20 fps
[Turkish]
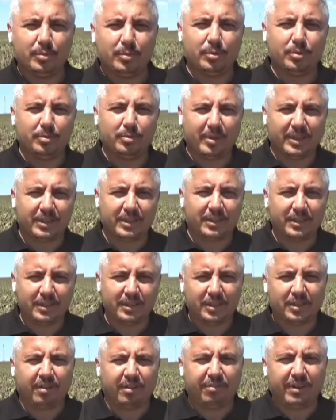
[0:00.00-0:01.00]
Kurulu
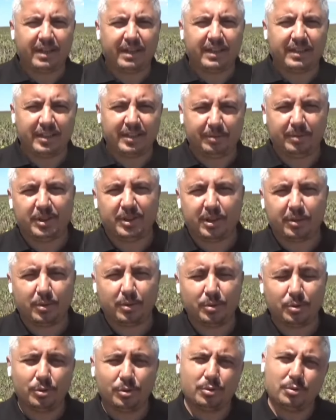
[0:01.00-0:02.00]
Başkanı Şafak Kırbiç'te
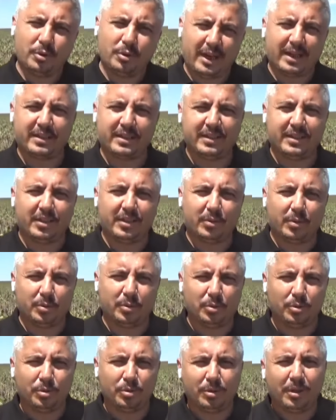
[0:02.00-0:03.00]
konuştuk. Kuraklığı da
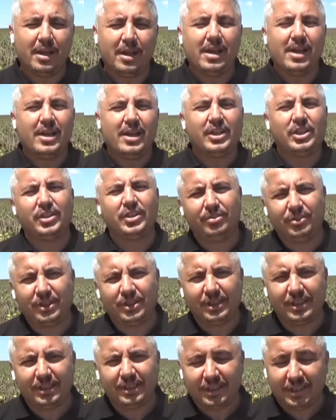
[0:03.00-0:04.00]
konuştuk.
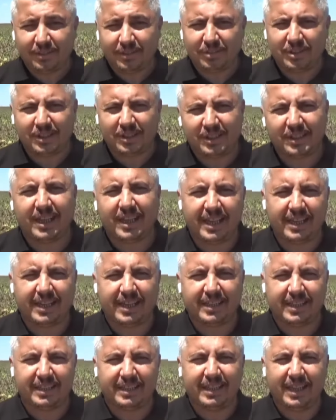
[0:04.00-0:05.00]
Çiftçi çiftçinin
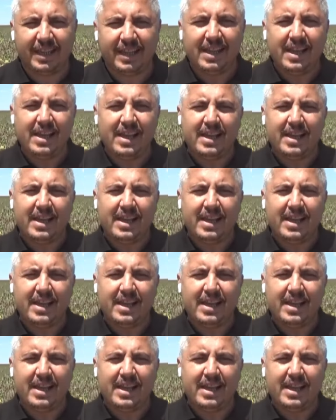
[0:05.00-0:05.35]
neyine dedi.